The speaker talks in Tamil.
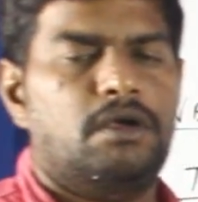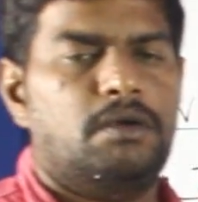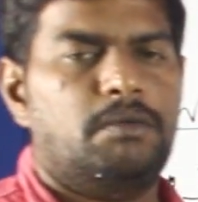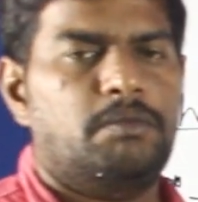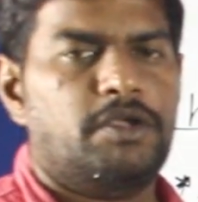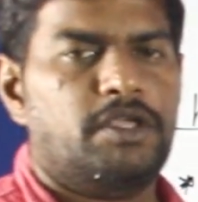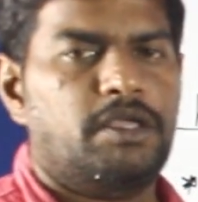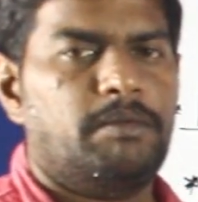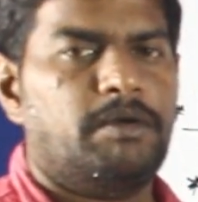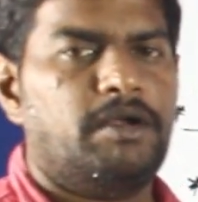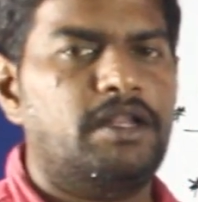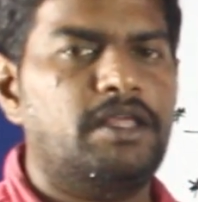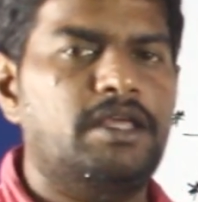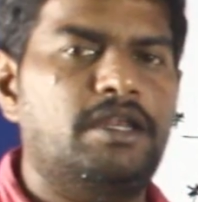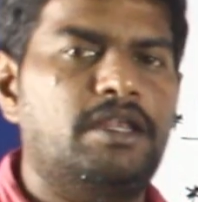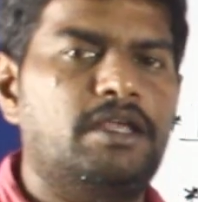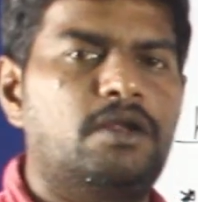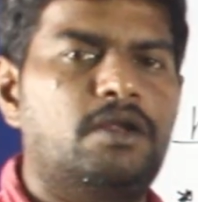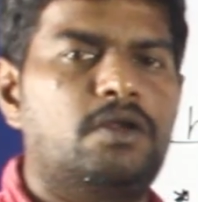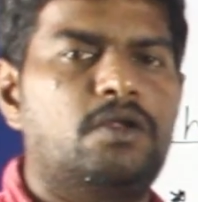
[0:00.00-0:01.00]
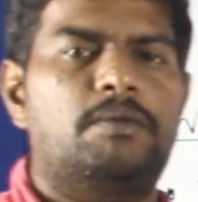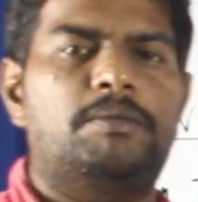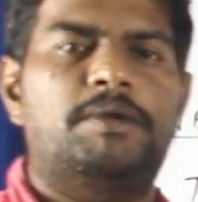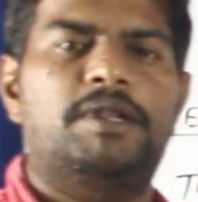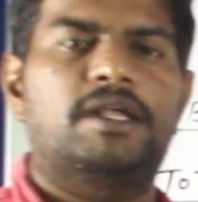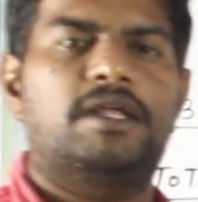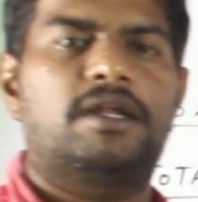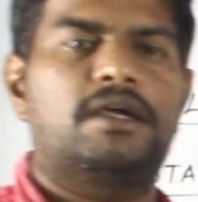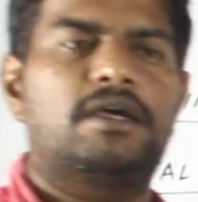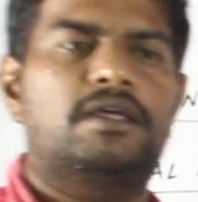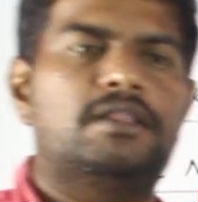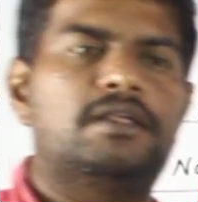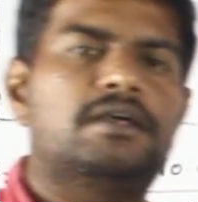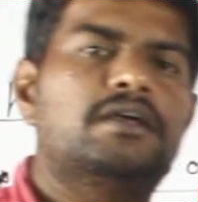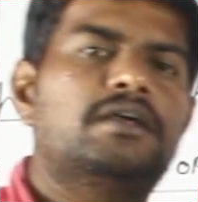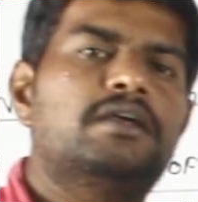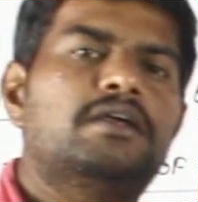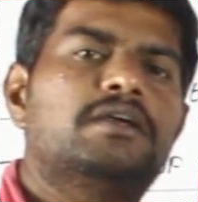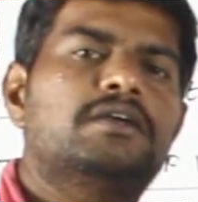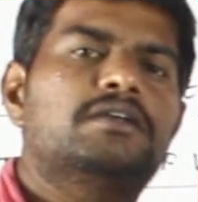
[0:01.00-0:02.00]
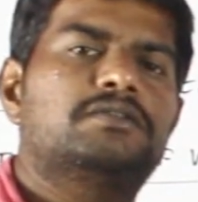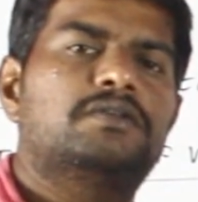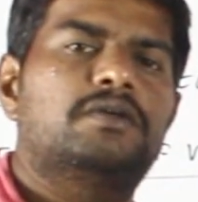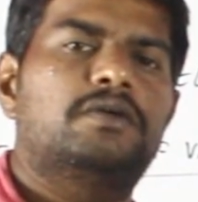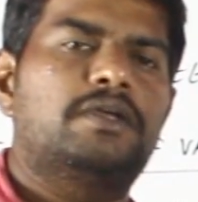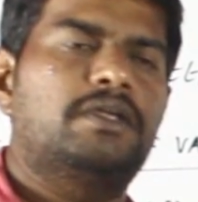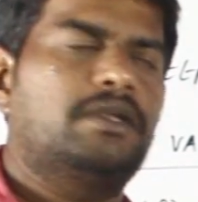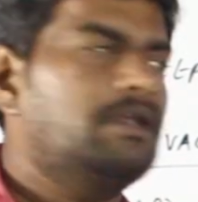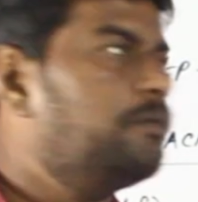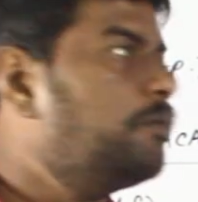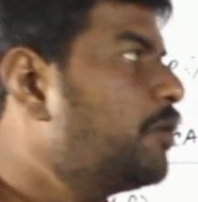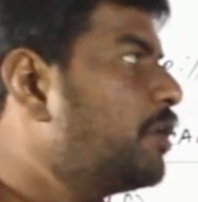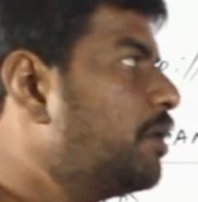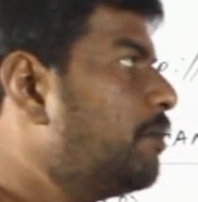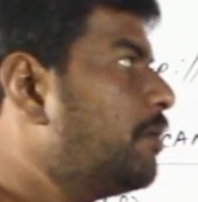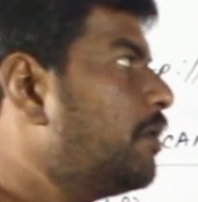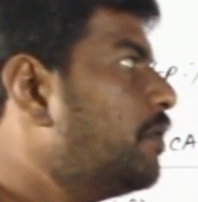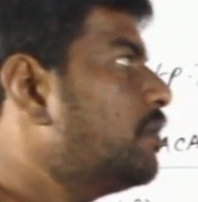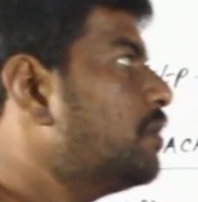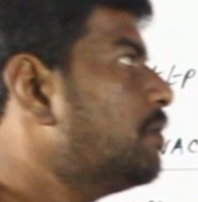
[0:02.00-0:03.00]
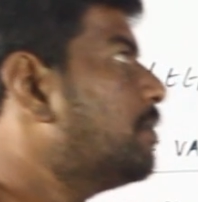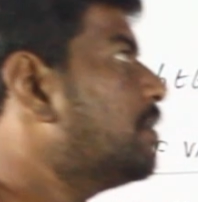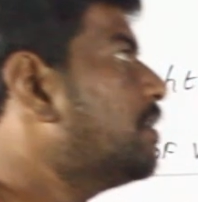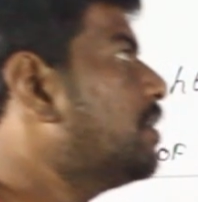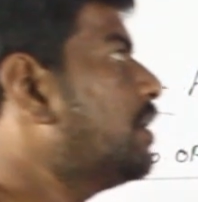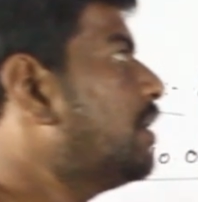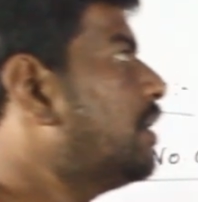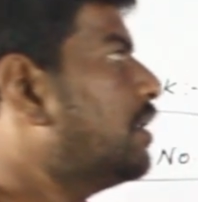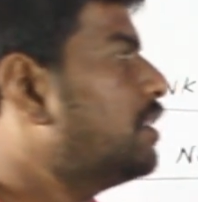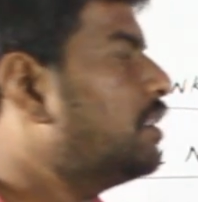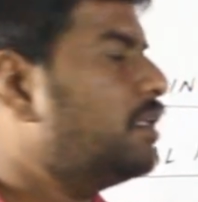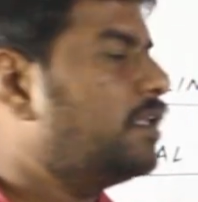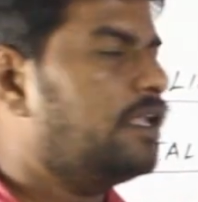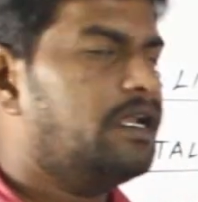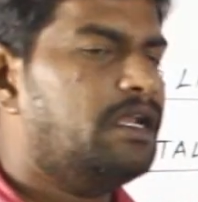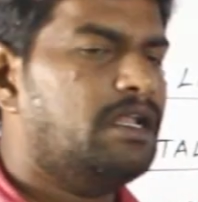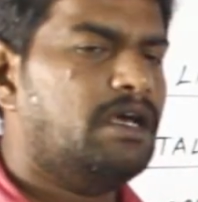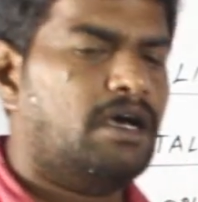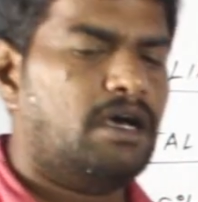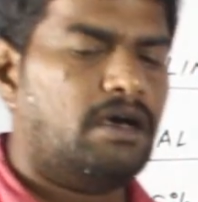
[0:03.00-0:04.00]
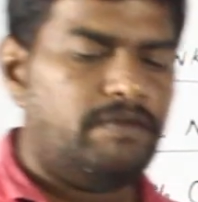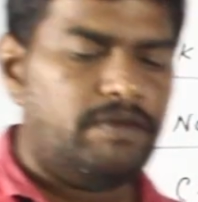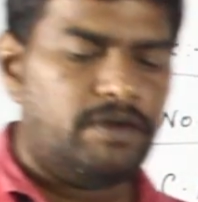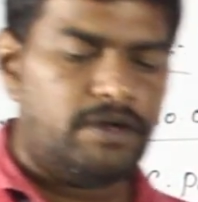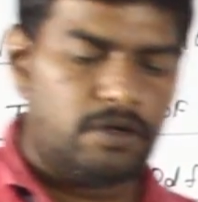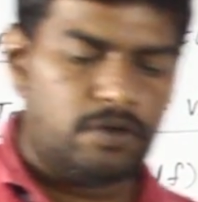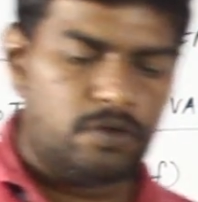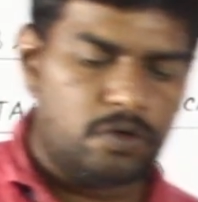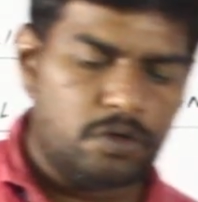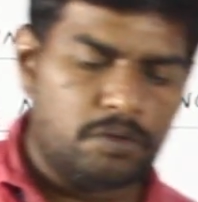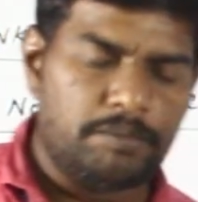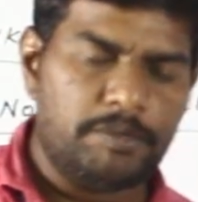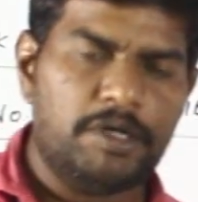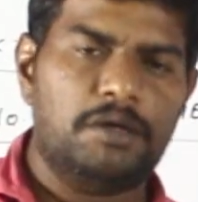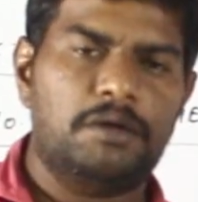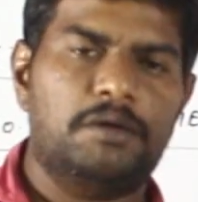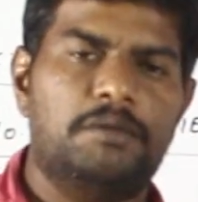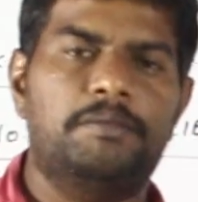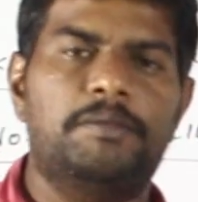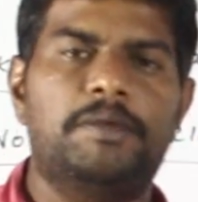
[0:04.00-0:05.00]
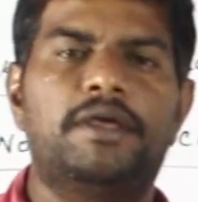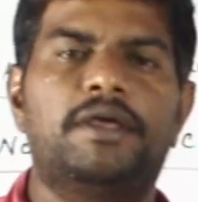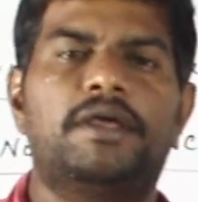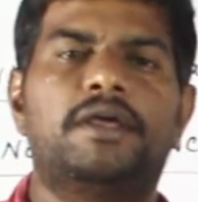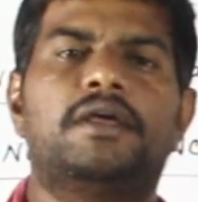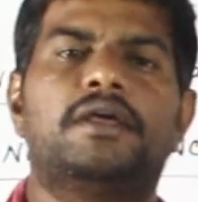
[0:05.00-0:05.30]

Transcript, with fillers: முக்கியமான ஏரியாலோ அப்படிலாம் இருக்காது ஸோ முக்கியமாக வந்து பார்த்தீங்கன்னா எந்த எல்லா ஆவின் ரெக்ரூட்மெண்ட்டுமே